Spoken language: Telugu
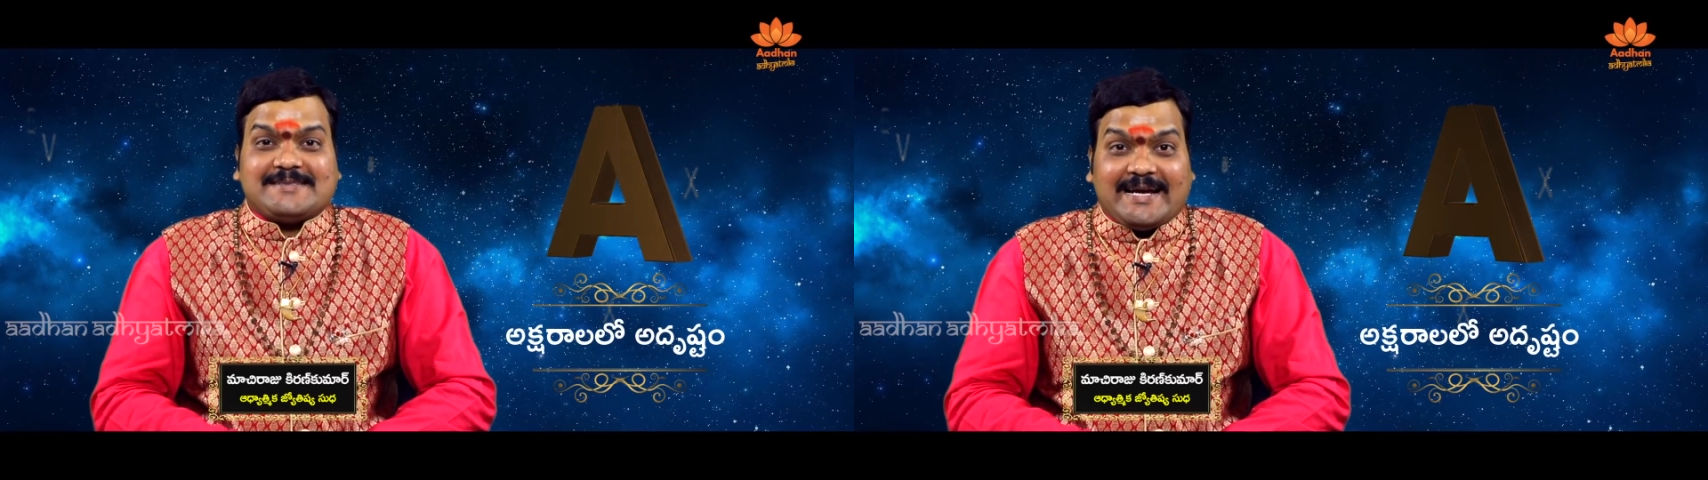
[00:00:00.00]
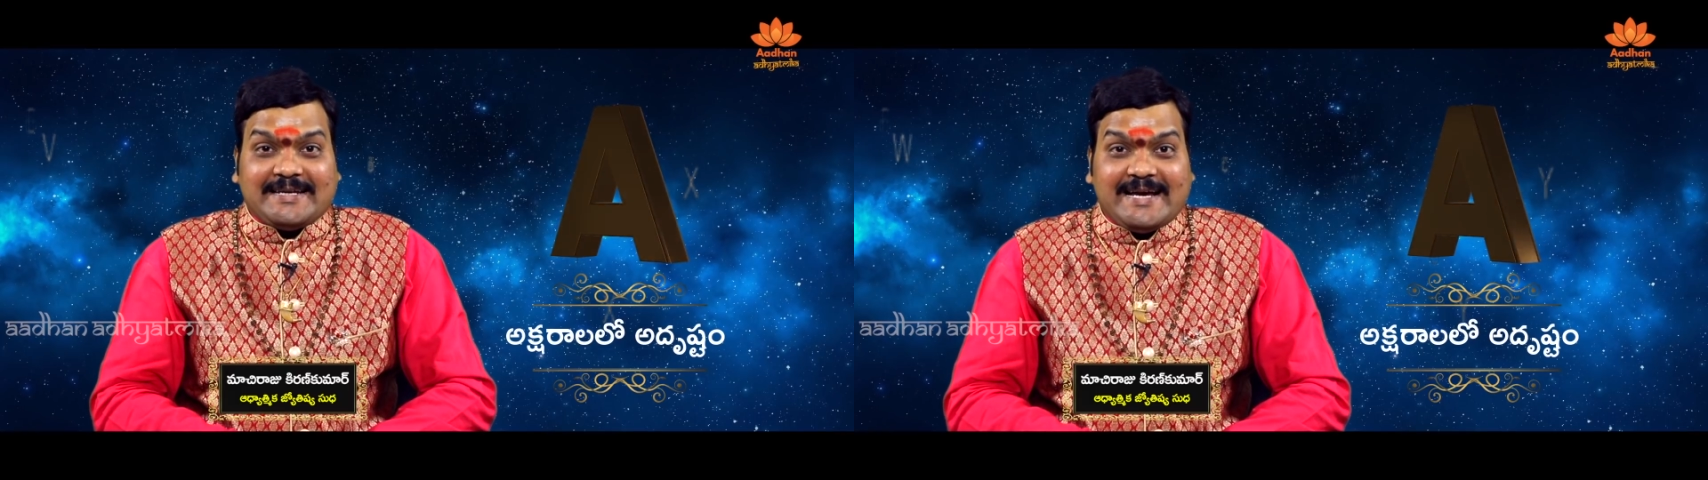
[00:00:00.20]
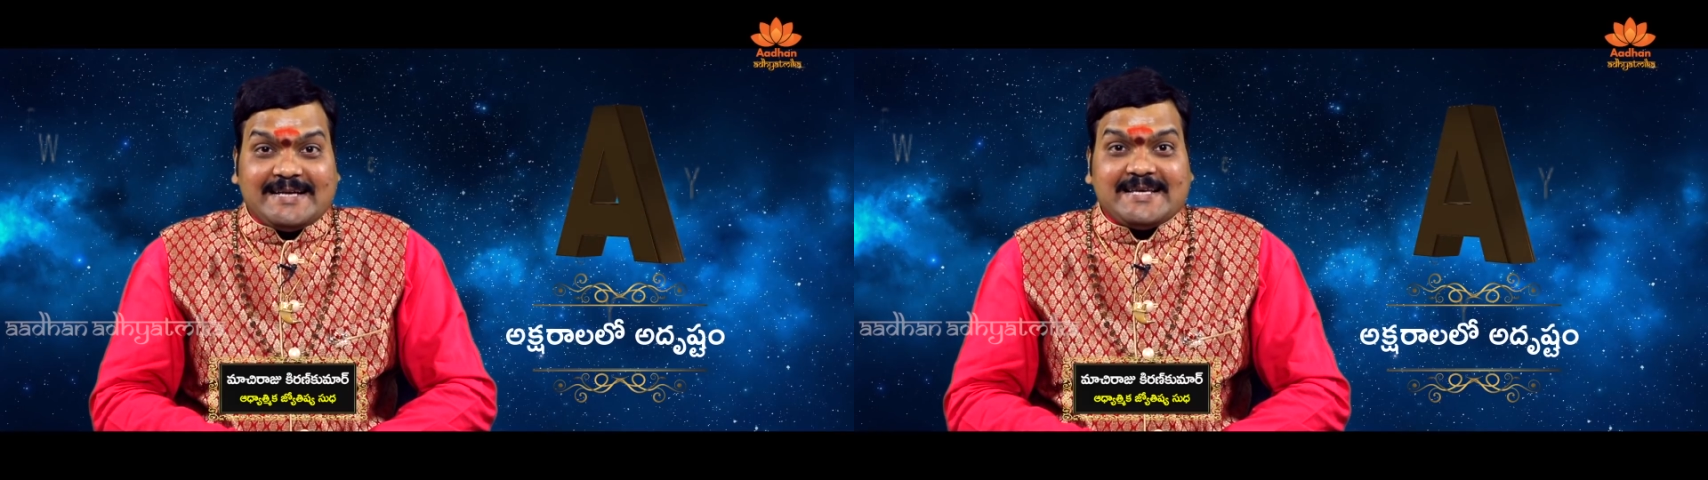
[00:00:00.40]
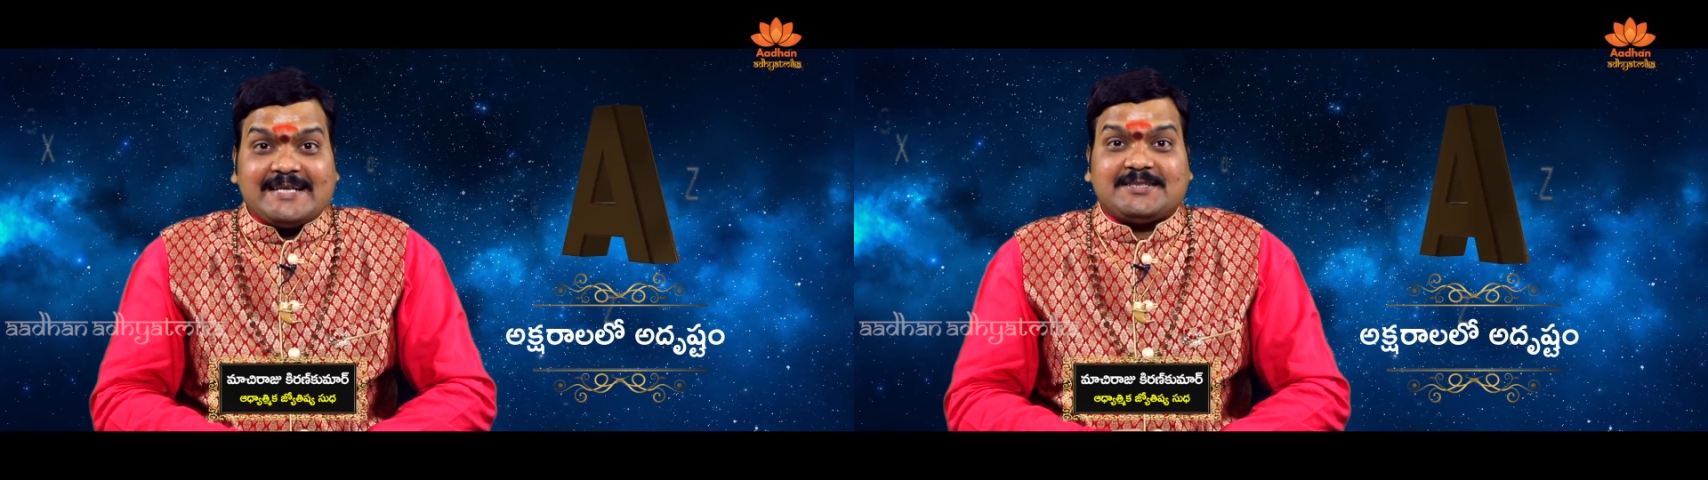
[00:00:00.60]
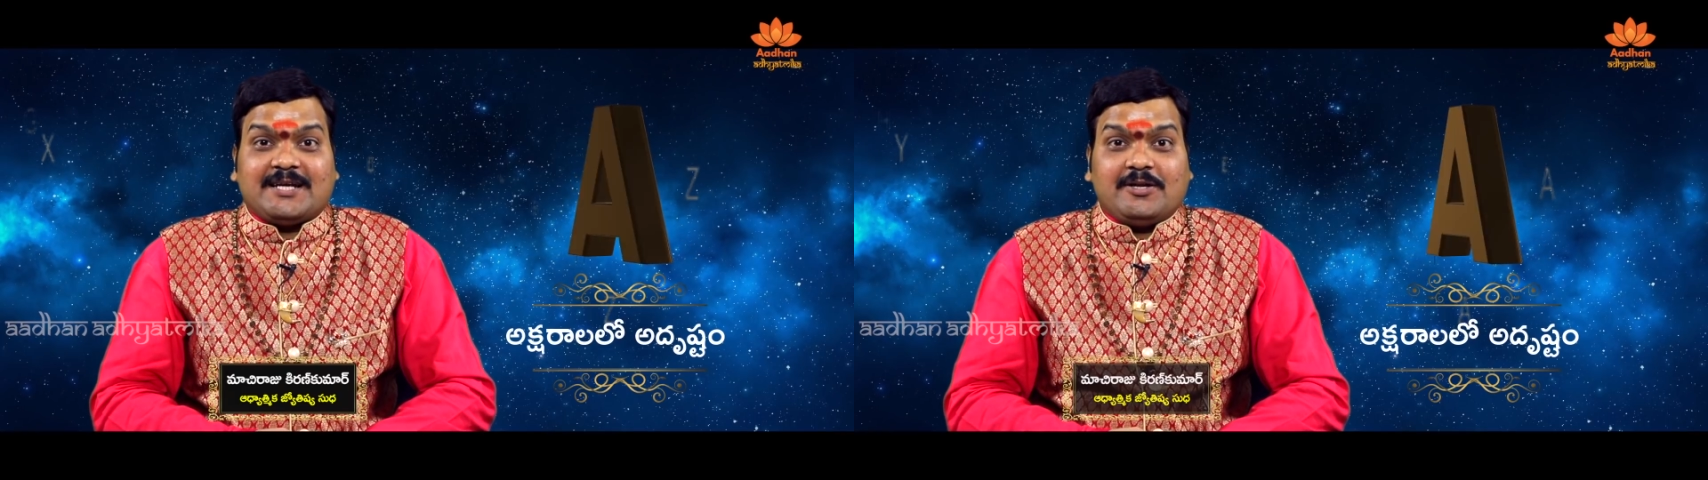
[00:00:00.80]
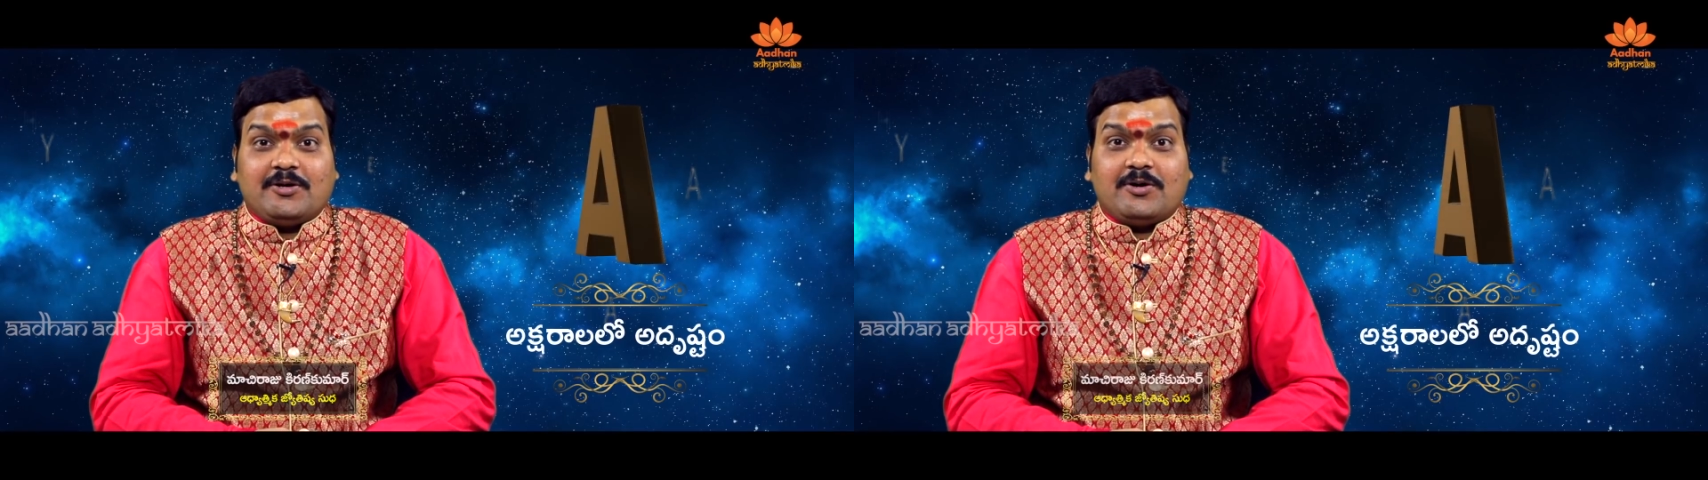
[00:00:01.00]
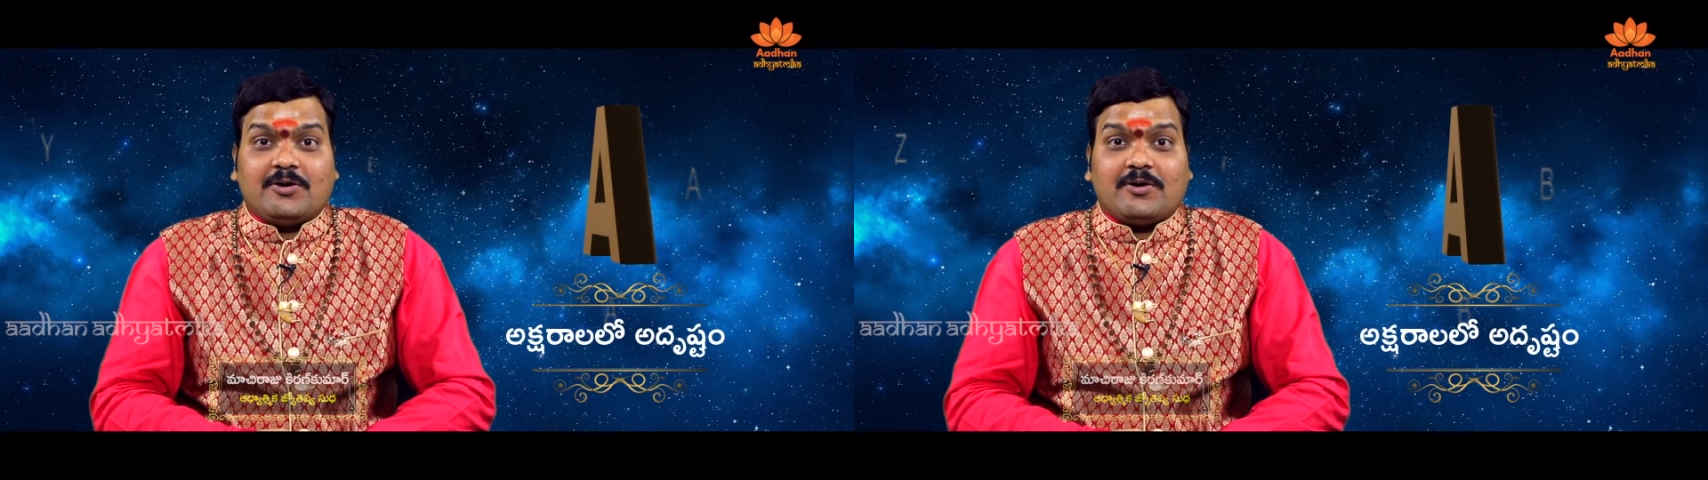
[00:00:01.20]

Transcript: సంఖ్యాశాస్త్రంలో